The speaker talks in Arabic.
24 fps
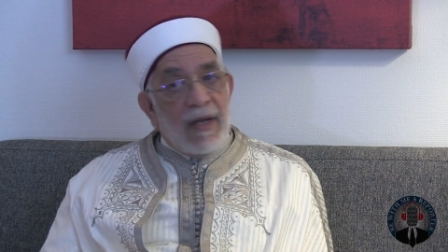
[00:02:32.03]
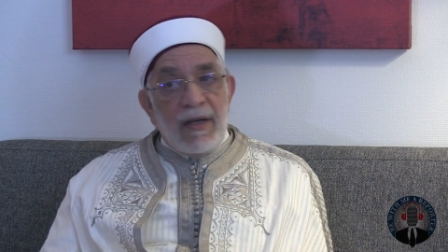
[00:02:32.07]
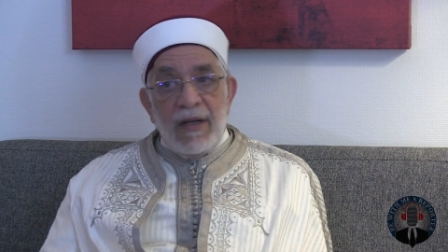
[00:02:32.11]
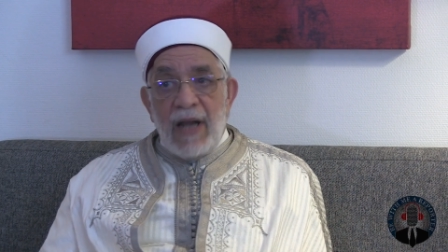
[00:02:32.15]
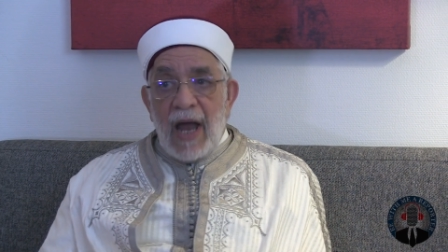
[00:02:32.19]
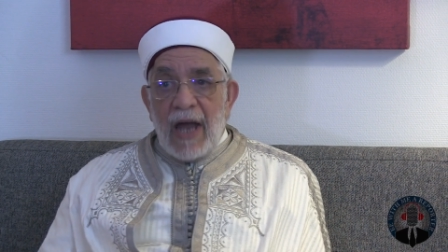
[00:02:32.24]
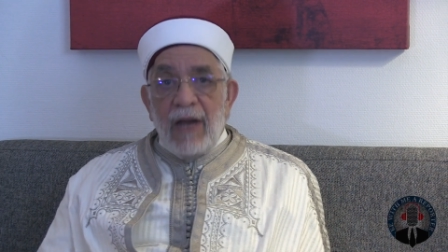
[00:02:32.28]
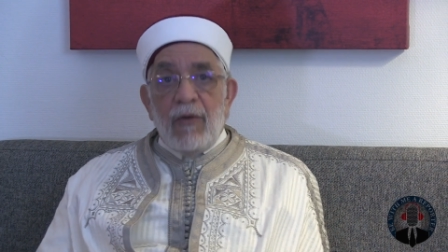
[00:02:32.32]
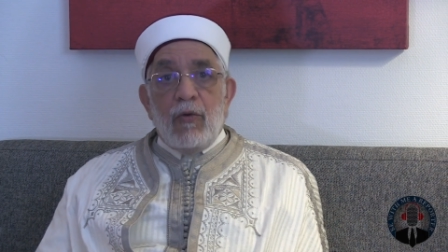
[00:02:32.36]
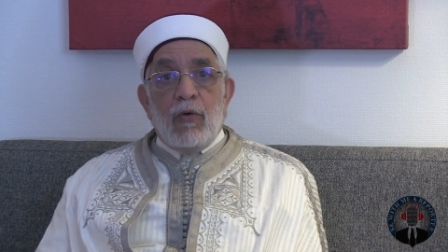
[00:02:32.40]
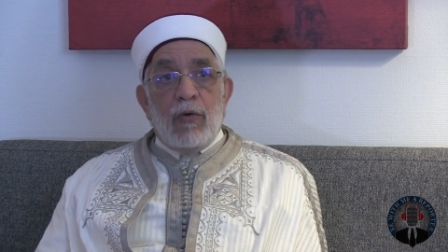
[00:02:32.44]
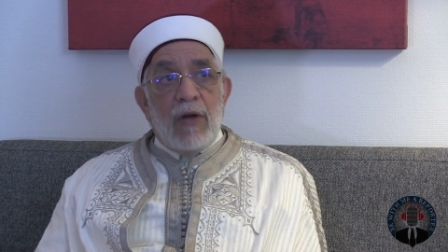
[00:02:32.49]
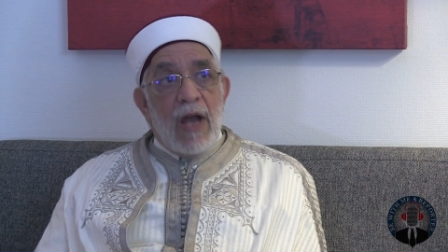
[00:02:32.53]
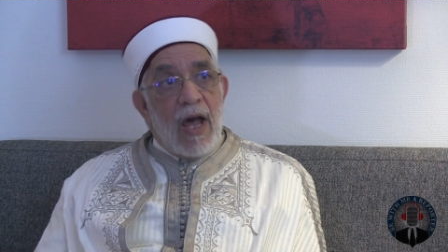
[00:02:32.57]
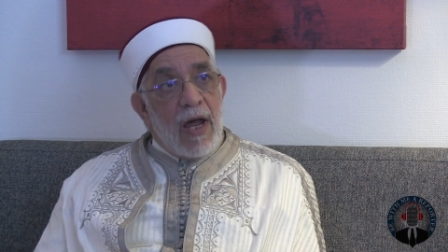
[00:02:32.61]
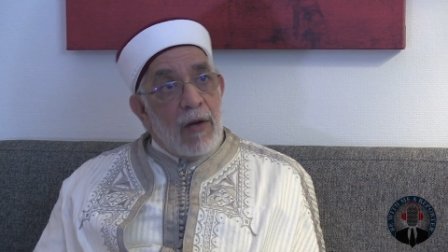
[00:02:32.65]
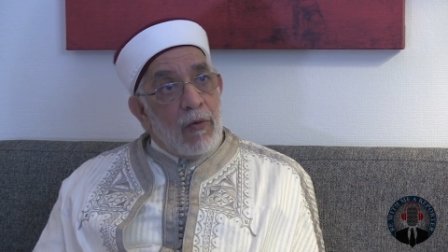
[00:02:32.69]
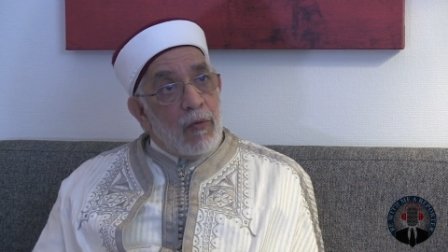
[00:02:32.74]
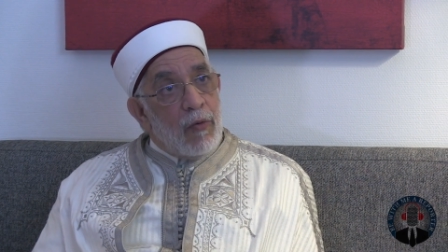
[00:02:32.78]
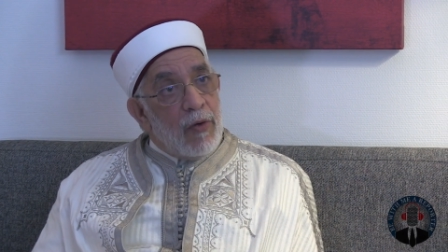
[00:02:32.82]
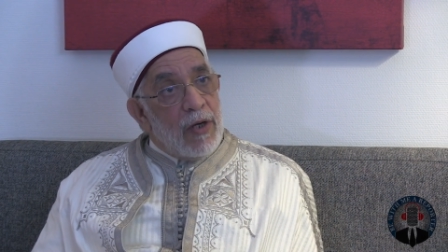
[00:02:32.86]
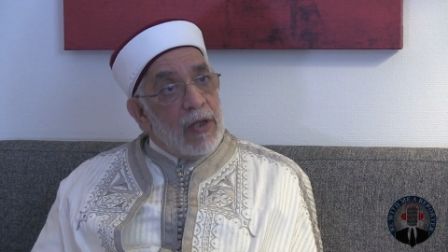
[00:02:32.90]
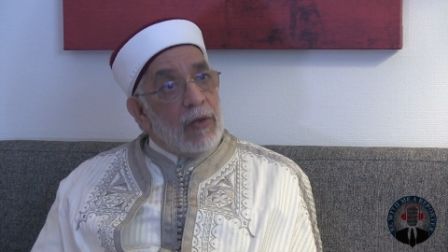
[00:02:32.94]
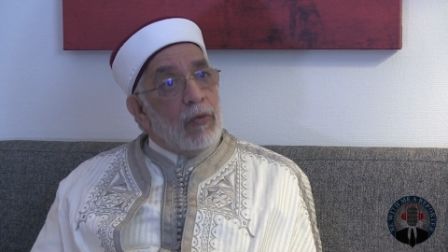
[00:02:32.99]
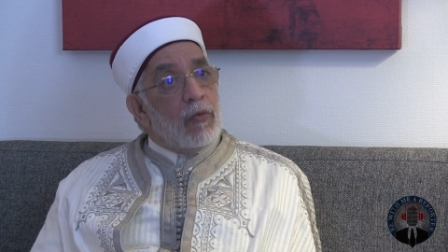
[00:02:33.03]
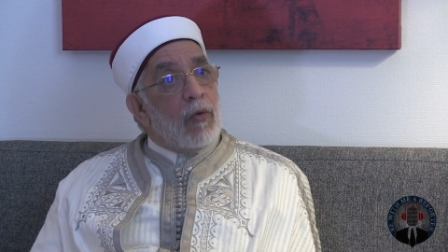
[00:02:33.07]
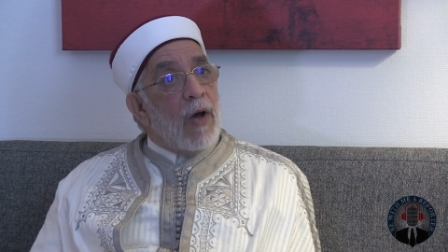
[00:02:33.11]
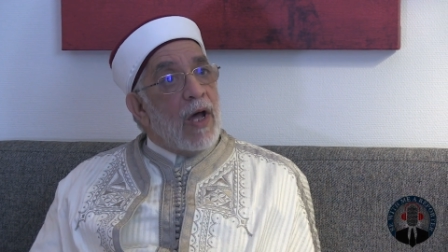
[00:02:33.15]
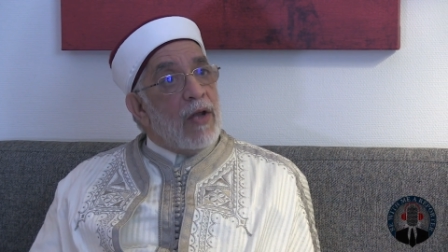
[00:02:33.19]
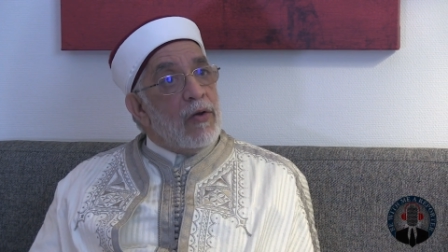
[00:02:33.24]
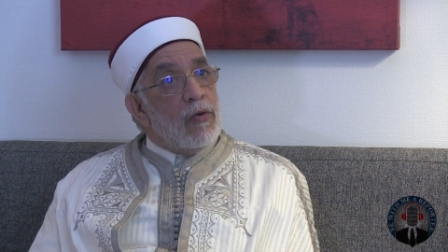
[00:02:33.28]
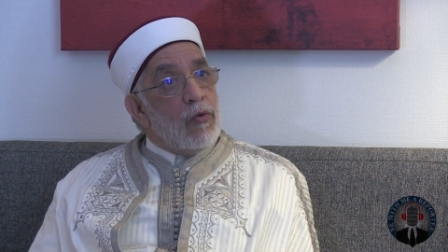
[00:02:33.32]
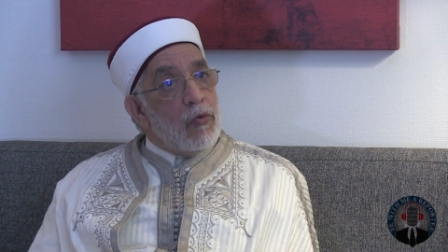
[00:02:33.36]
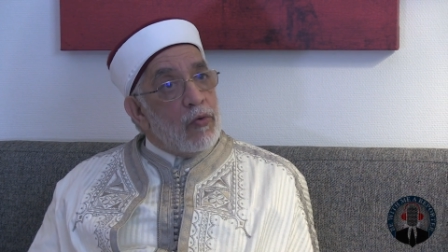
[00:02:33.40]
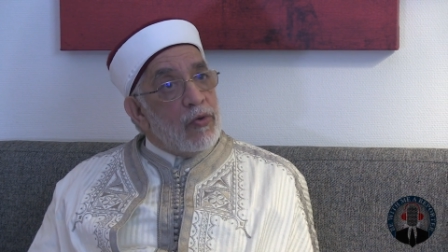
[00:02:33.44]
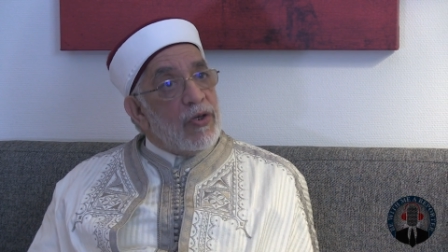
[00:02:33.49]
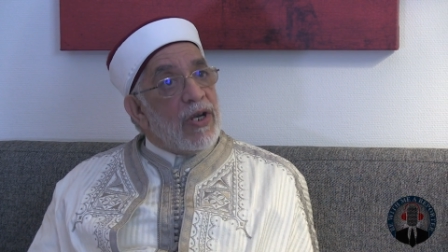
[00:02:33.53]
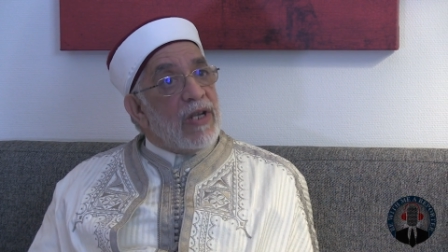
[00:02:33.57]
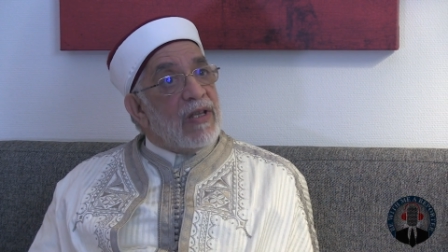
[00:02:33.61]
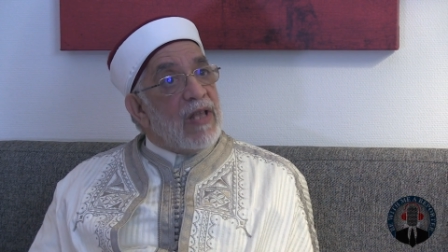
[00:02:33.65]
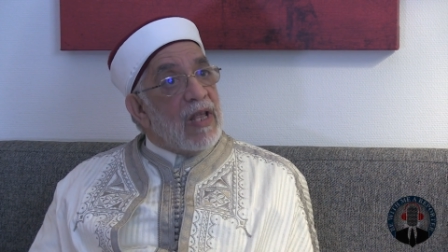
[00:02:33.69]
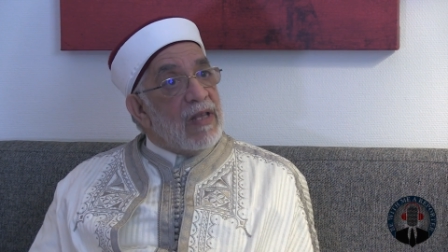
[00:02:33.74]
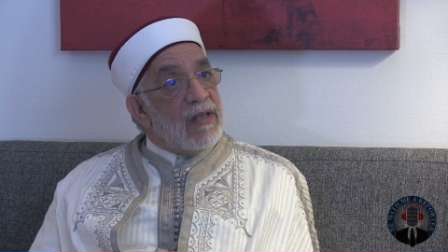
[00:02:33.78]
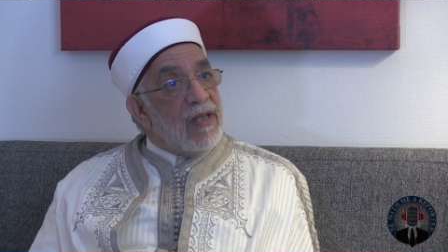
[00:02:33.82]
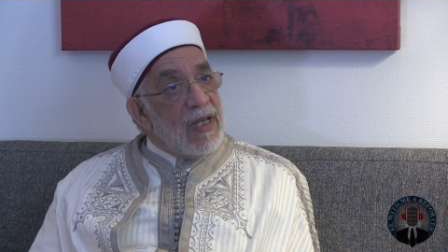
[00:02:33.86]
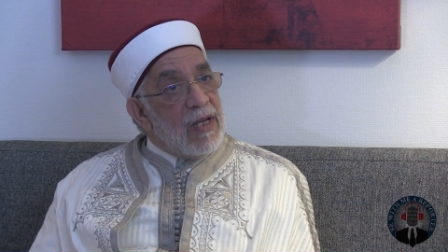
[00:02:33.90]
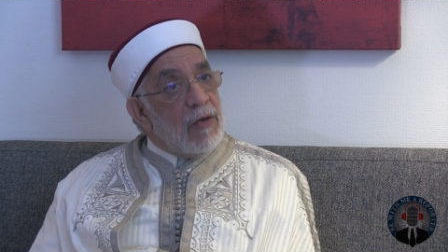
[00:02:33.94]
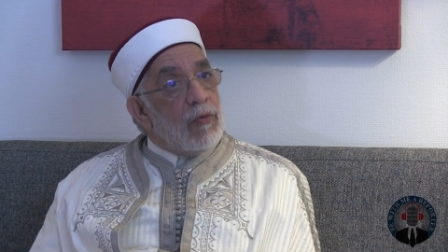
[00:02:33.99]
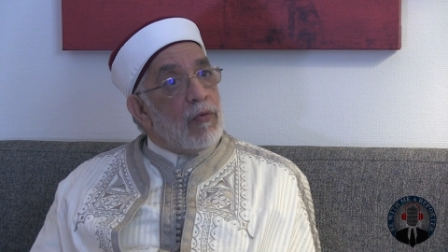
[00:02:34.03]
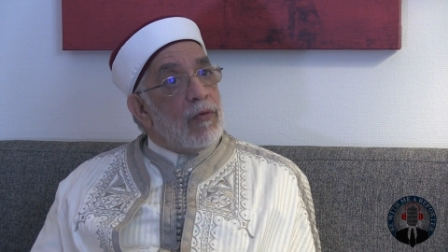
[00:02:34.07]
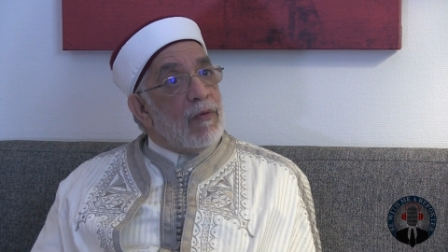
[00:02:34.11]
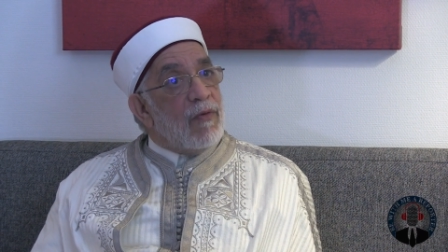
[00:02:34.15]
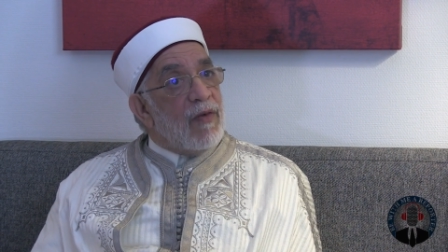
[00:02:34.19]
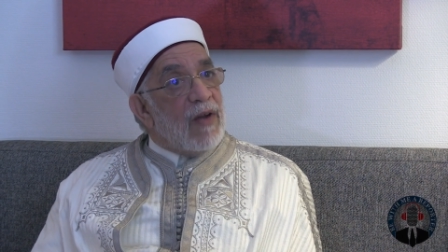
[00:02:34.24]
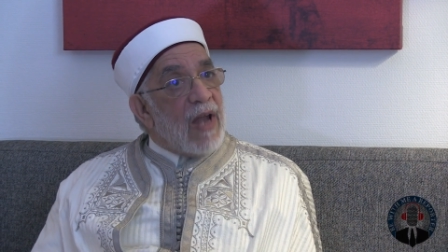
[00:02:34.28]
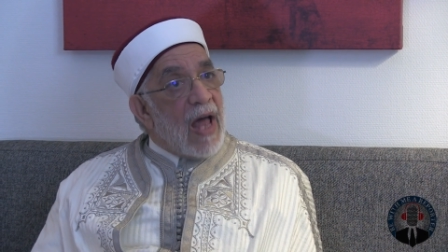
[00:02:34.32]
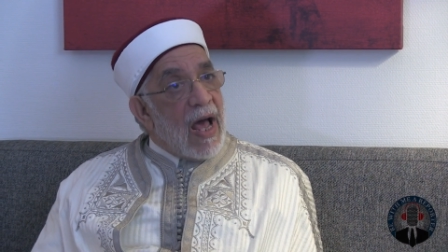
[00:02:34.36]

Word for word: نحن لا نريد أن يوجد دين في